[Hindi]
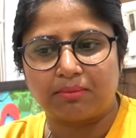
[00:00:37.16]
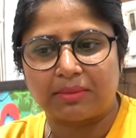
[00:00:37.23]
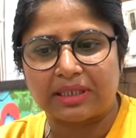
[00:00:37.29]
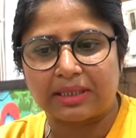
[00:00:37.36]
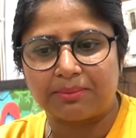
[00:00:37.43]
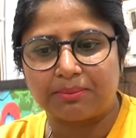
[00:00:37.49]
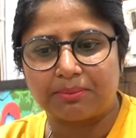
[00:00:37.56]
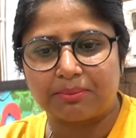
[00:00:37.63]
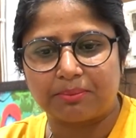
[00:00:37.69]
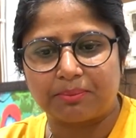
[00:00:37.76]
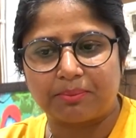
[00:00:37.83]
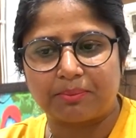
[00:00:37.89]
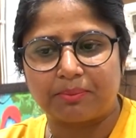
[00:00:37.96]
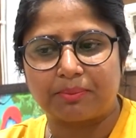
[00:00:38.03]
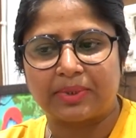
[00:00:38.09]
मतलब
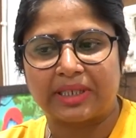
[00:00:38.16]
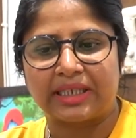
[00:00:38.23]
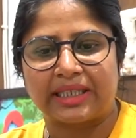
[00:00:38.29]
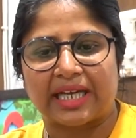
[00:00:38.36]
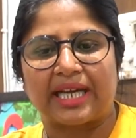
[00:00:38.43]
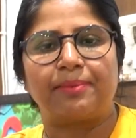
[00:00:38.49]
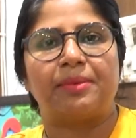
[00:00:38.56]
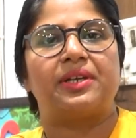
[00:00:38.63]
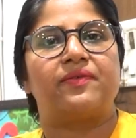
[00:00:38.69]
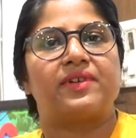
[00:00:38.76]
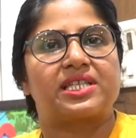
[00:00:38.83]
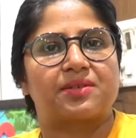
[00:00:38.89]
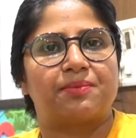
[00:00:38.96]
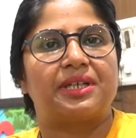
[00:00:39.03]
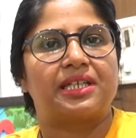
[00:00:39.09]
कि टाइम
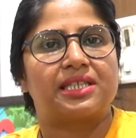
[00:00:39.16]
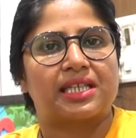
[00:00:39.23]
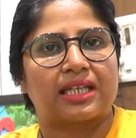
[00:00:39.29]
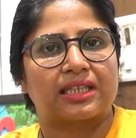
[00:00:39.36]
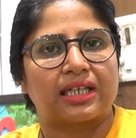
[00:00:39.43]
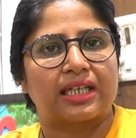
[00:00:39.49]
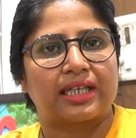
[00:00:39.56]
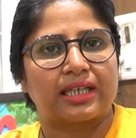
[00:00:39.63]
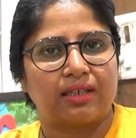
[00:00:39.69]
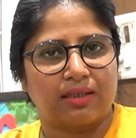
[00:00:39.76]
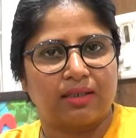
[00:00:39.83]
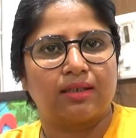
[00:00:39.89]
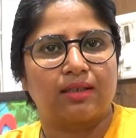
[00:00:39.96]
इन्वेस्टमेंट ज़्यादा है